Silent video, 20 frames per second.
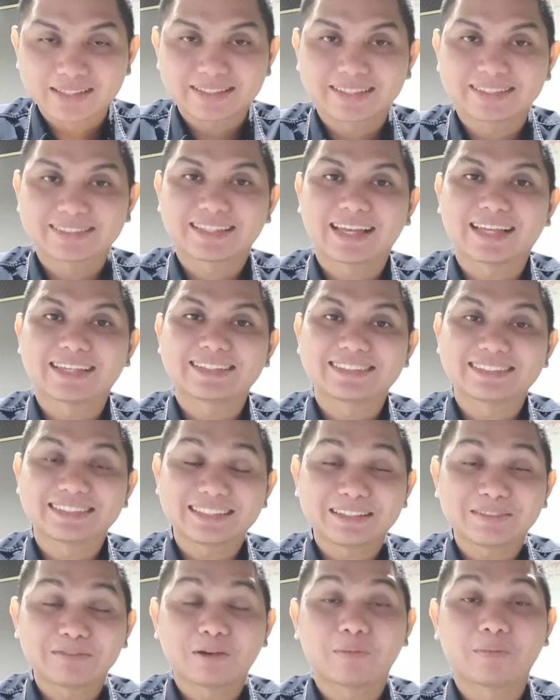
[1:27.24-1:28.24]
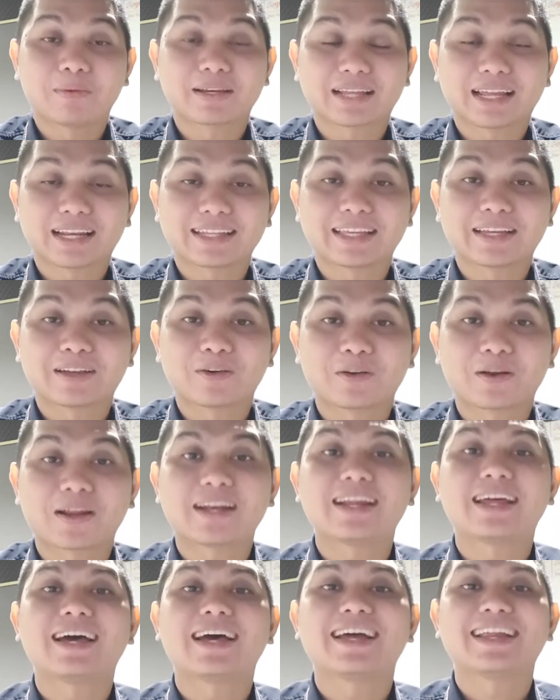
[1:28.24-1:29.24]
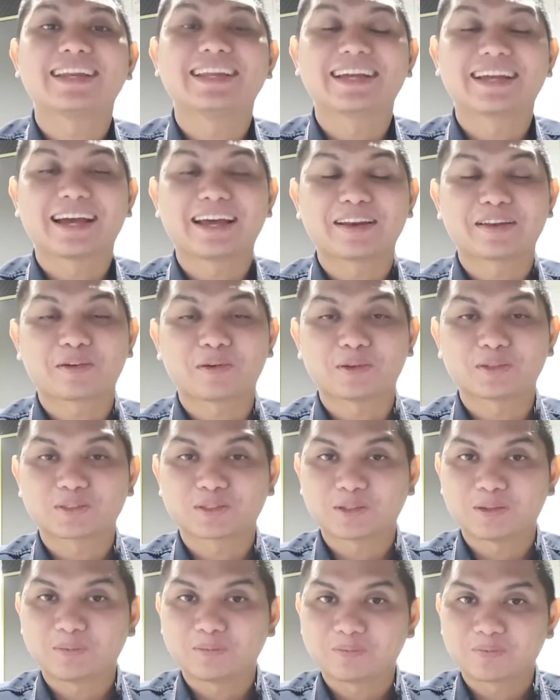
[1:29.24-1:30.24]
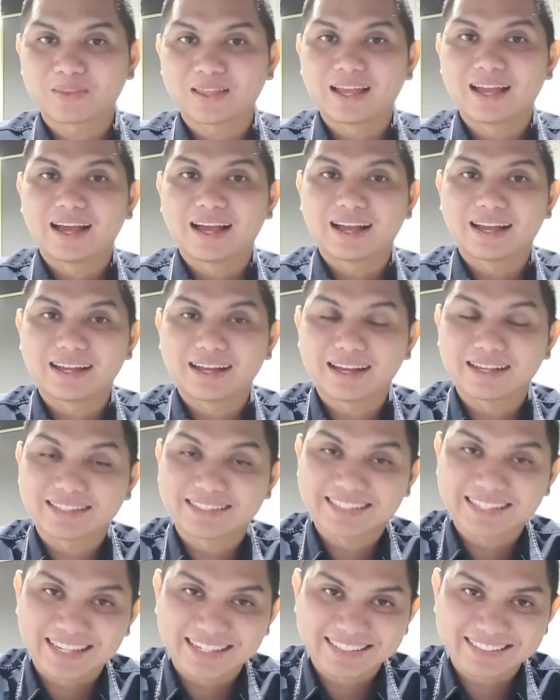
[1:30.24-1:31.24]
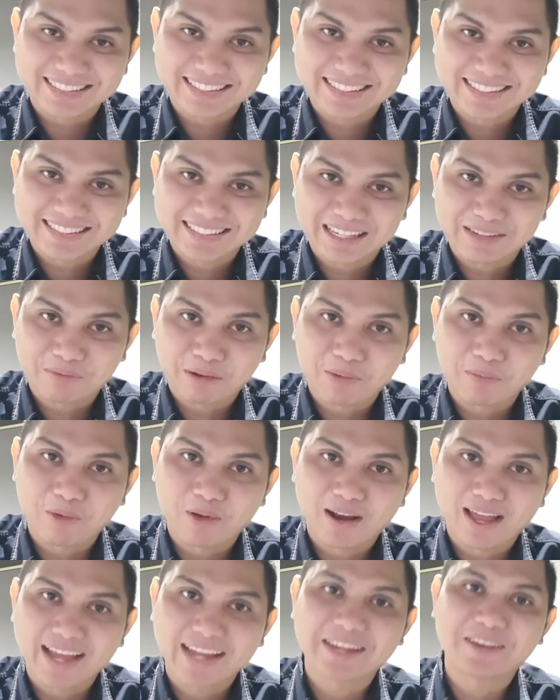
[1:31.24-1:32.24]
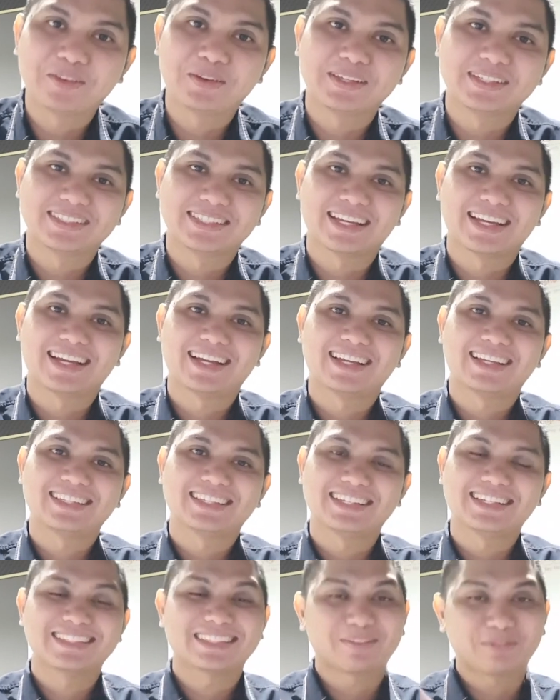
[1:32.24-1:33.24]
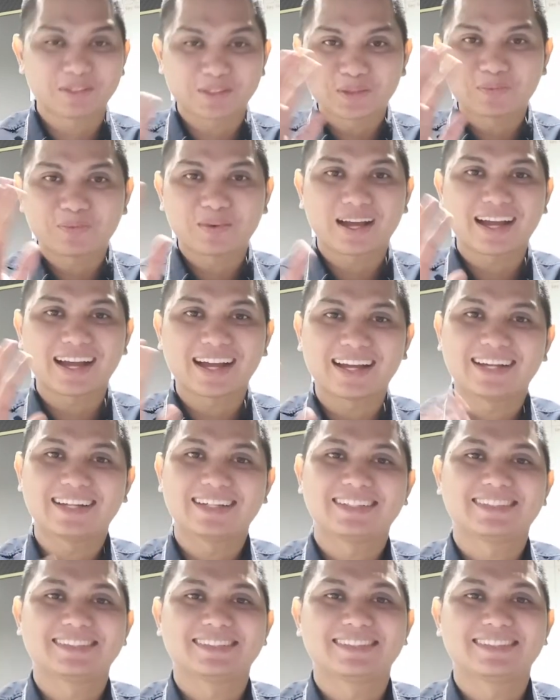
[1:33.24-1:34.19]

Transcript: sensasi memainkan kikoran eh, dengan kostum jersey sepak bola Indonesia. Jadi, sampai jumpa.